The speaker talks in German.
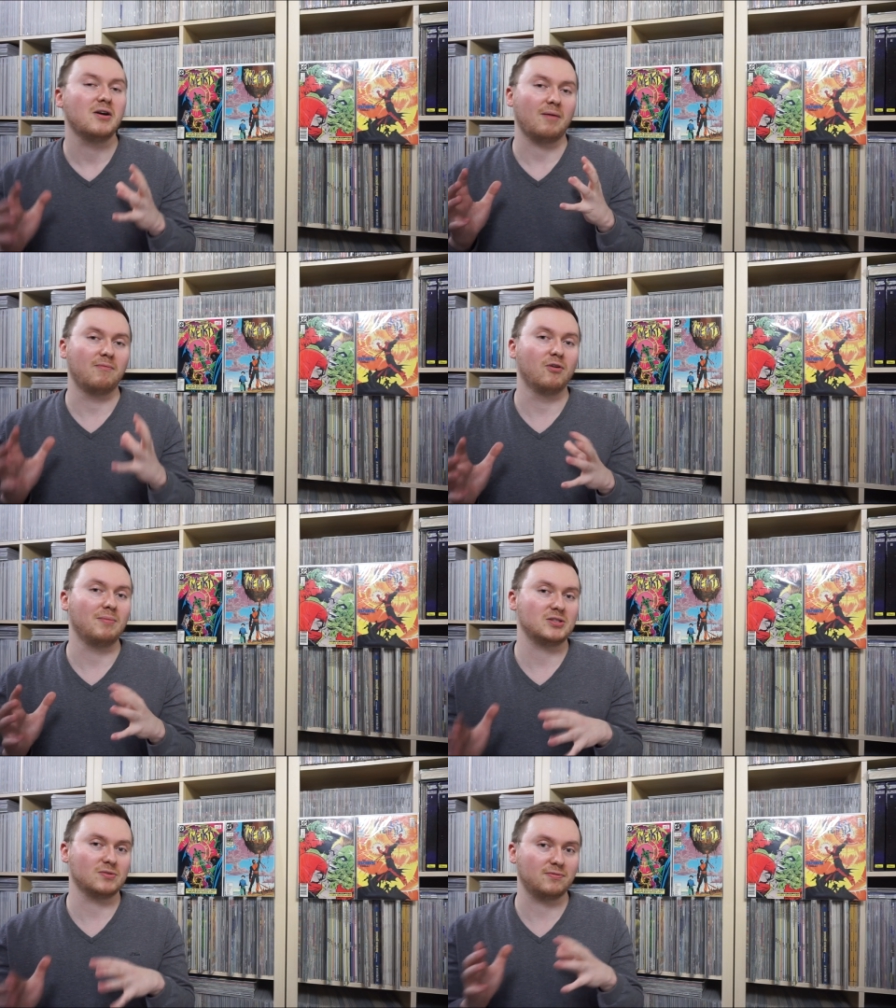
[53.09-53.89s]
obwohl
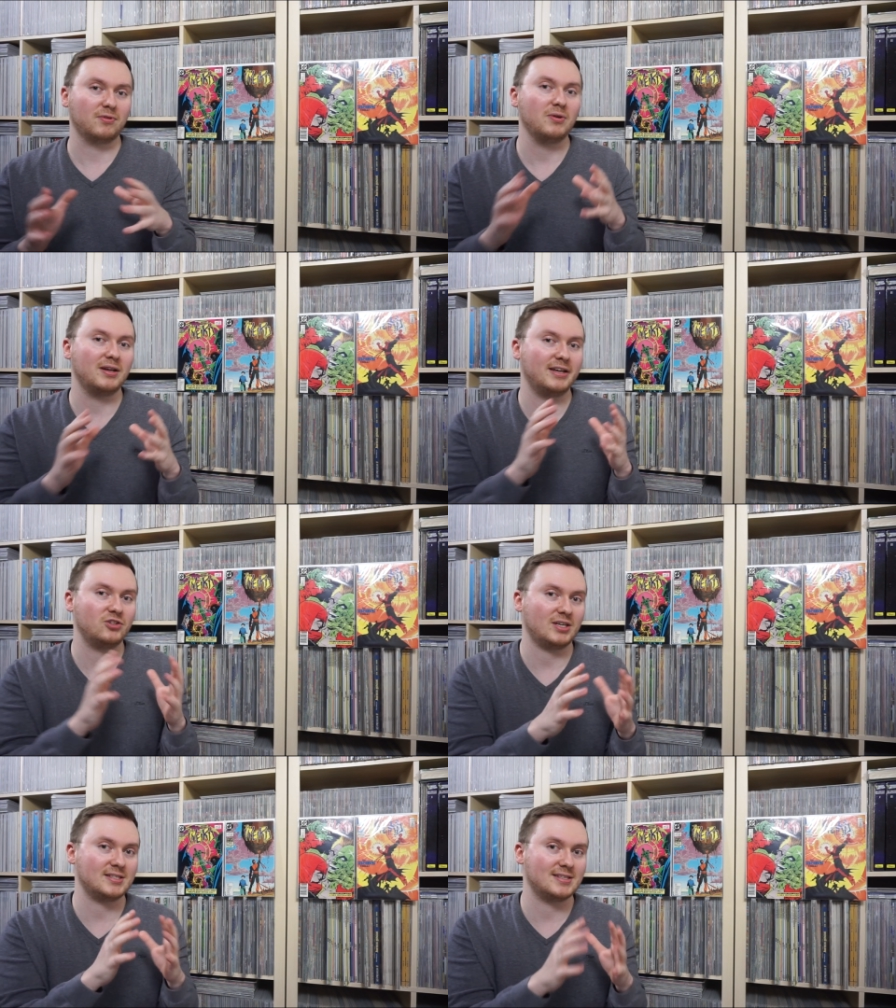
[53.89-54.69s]
man so früh in der
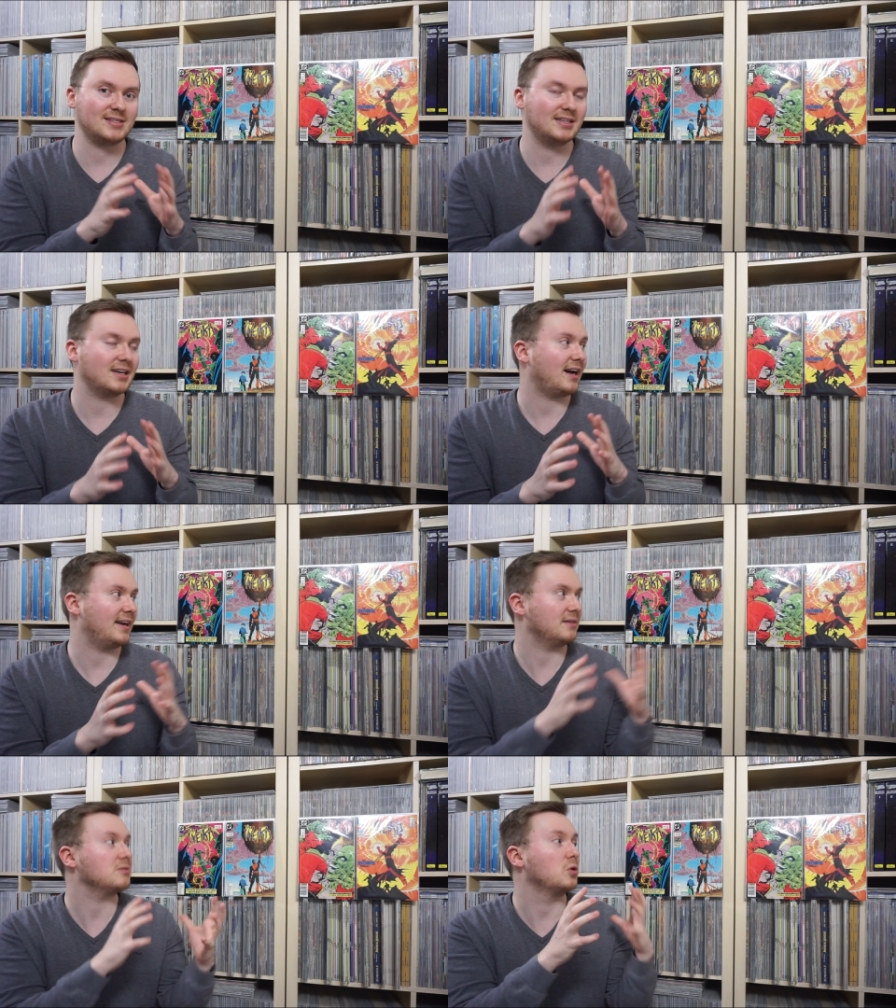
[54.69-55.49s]
Justice
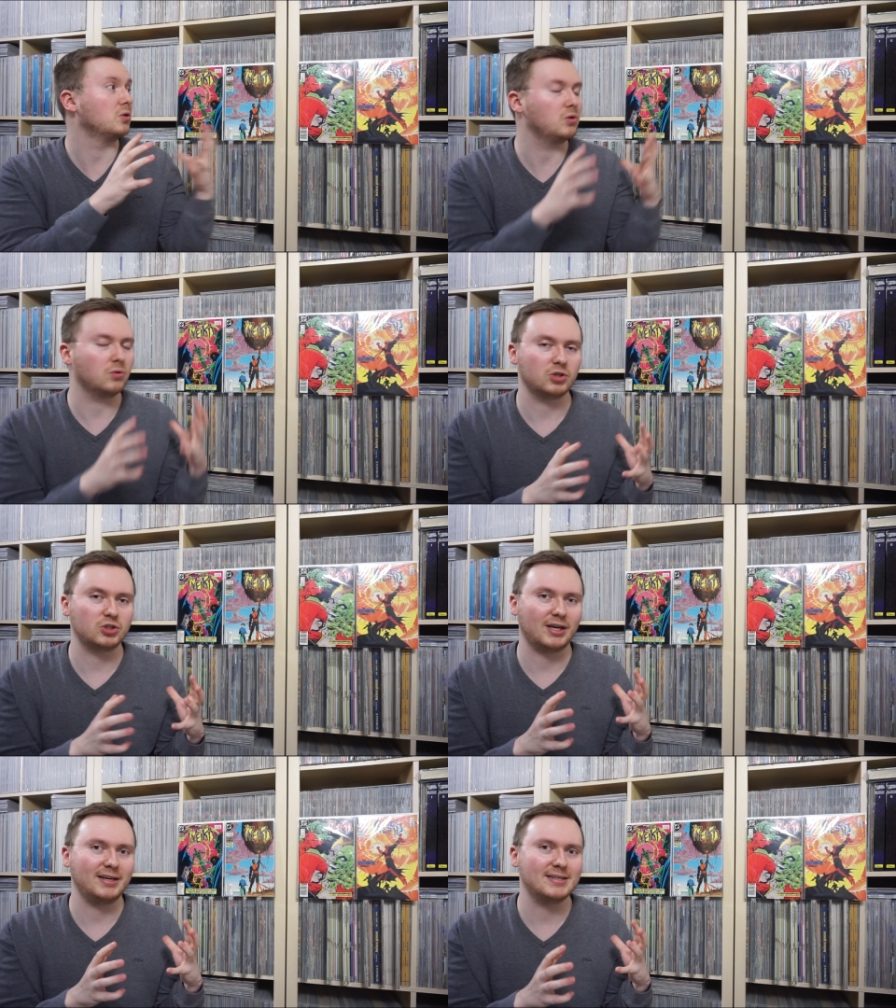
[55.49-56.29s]
League-Reihe
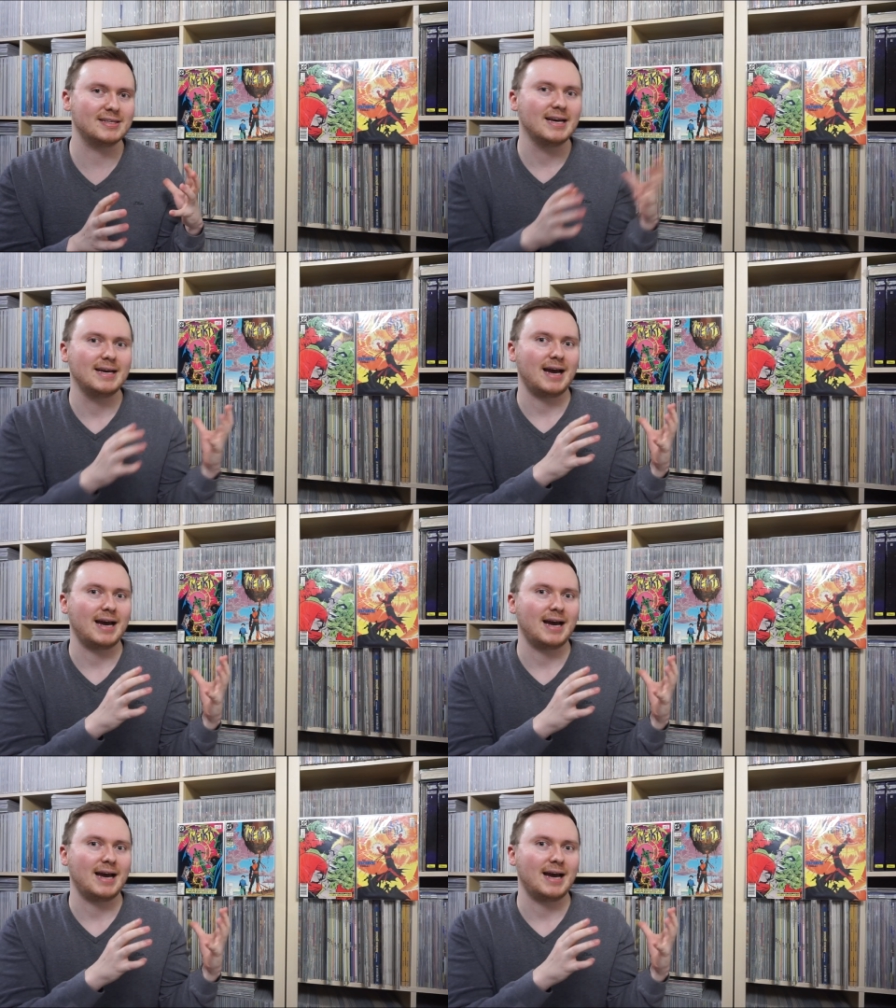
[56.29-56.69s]
chronologisch drin ist,